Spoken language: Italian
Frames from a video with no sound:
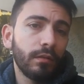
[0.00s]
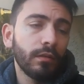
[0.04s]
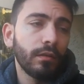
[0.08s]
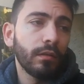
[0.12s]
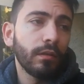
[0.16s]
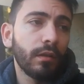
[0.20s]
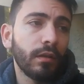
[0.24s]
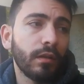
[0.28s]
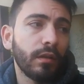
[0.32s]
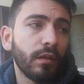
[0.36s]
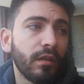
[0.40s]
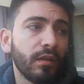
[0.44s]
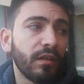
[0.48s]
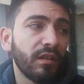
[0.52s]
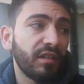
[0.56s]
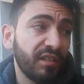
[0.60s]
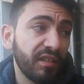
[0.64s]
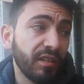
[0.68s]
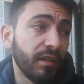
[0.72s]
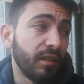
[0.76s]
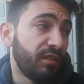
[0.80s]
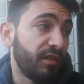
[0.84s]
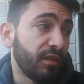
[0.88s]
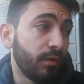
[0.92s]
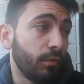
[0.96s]
Eh,
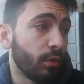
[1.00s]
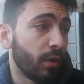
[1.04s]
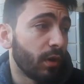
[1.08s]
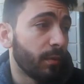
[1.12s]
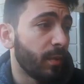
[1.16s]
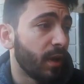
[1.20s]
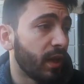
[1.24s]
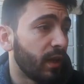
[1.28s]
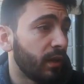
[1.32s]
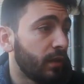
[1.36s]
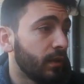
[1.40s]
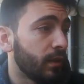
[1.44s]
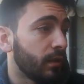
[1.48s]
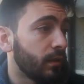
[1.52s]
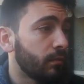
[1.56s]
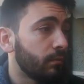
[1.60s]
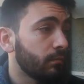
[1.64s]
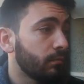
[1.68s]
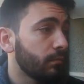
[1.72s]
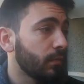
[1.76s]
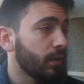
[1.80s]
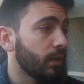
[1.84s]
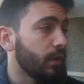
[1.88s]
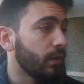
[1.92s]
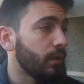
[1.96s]
sì, sicuramente,
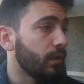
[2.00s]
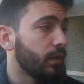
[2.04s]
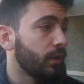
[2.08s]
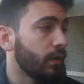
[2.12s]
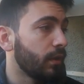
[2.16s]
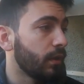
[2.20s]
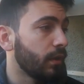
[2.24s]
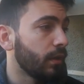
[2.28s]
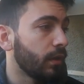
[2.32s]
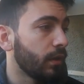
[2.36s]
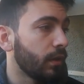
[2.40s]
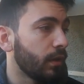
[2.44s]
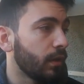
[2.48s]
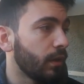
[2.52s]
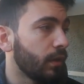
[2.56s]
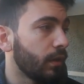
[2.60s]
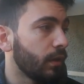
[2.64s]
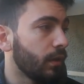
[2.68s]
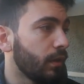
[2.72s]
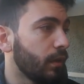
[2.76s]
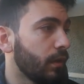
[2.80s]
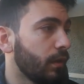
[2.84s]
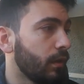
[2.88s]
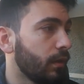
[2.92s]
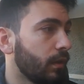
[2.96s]

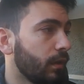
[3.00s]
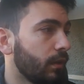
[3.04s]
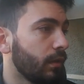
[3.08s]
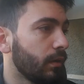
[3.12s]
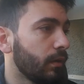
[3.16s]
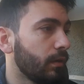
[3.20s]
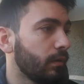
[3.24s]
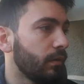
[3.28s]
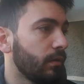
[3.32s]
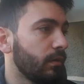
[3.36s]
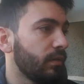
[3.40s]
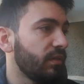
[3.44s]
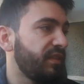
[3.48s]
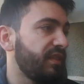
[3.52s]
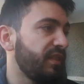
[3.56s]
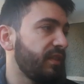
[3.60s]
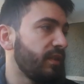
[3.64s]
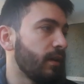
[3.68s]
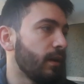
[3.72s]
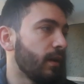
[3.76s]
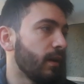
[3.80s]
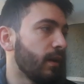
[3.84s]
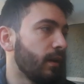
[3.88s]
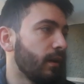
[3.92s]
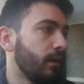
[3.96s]
eh,
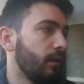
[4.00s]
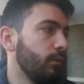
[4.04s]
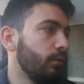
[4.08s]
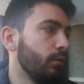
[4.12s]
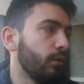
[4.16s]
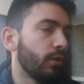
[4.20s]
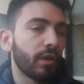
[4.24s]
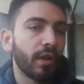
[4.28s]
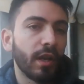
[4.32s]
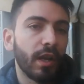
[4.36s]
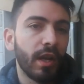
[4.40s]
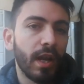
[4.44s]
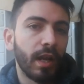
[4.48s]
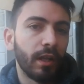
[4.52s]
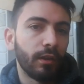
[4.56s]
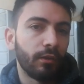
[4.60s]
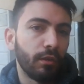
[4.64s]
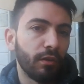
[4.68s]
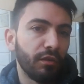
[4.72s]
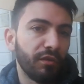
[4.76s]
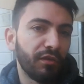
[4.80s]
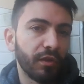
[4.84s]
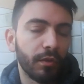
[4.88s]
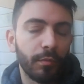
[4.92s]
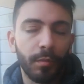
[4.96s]
sia l'uno che l'altro,
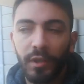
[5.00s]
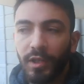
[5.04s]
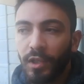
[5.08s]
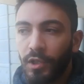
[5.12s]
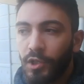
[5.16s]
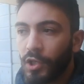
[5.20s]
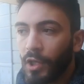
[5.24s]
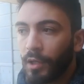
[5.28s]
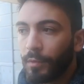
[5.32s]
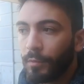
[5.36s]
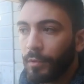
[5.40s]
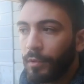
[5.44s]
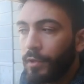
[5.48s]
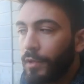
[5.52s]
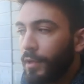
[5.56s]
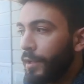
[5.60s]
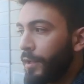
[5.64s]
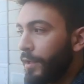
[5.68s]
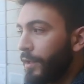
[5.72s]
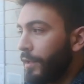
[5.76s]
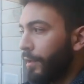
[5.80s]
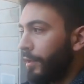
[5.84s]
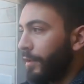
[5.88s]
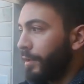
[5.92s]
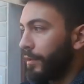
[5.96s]
insomma, diciamo.
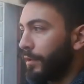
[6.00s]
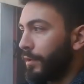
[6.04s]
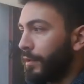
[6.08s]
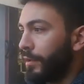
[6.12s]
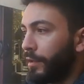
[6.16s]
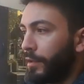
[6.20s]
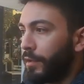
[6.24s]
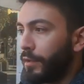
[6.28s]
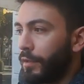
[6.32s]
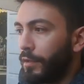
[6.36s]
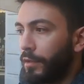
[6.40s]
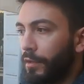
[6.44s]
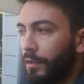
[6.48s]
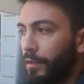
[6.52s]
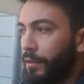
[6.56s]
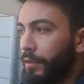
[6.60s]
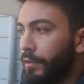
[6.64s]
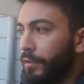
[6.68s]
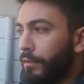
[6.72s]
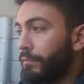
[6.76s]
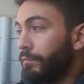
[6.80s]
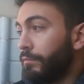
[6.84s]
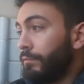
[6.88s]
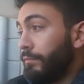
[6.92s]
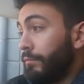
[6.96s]

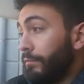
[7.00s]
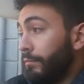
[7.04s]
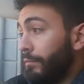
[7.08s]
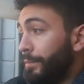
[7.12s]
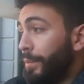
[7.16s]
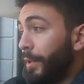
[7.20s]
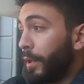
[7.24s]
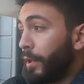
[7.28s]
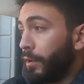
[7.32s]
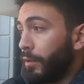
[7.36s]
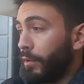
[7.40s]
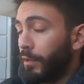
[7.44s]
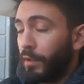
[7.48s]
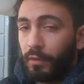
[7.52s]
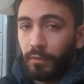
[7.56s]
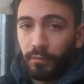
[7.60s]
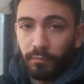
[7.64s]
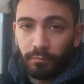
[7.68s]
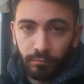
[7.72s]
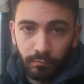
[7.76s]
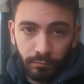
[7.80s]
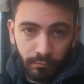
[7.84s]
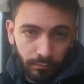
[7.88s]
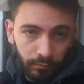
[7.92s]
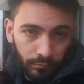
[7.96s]
Eh, per noi
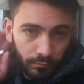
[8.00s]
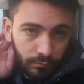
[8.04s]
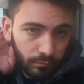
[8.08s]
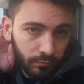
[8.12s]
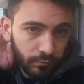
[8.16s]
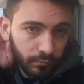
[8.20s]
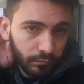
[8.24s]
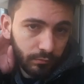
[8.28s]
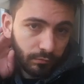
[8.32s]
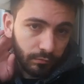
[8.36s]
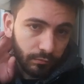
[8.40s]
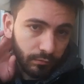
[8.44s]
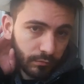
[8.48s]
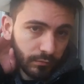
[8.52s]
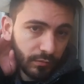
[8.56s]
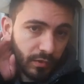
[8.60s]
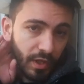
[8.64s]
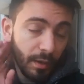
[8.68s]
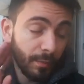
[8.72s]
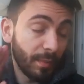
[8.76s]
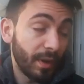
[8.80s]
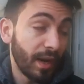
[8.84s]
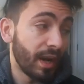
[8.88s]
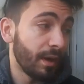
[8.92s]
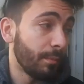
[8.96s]
un, una
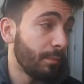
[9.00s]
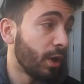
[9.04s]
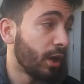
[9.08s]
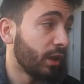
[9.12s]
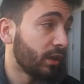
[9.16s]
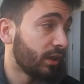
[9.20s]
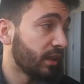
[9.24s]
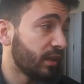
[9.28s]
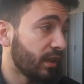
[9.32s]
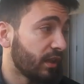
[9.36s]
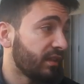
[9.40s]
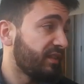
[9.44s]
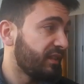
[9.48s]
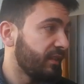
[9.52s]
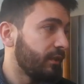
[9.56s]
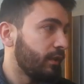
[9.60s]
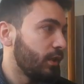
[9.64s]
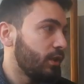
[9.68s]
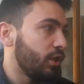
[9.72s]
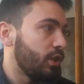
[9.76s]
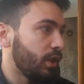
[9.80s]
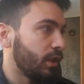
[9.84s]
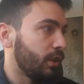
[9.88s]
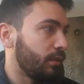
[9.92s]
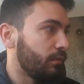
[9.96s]
bella botta da
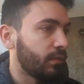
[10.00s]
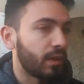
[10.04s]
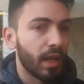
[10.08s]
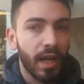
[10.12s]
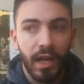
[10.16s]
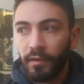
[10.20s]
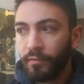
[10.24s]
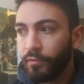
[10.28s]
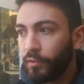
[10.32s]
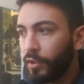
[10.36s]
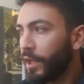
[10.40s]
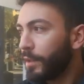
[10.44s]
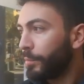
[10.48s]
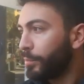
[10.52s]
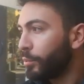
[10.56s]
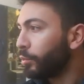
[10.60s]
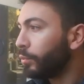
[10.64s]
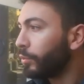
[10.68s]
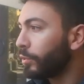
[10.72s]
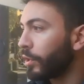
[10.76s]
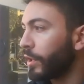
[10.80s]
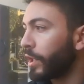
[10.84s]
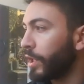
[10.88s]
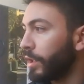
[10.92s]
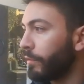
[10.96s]
16 tavoli
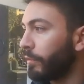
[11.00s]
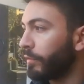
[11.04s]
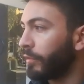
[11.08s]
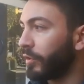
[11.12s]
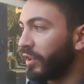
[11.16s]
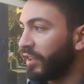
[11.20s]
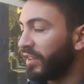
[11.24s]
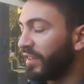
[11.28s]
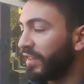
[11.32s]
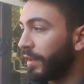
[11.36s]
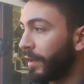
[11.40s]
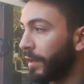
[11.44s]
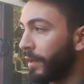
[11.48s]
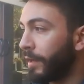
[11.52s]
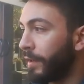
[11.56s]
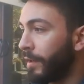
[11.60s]
appunto che devono essere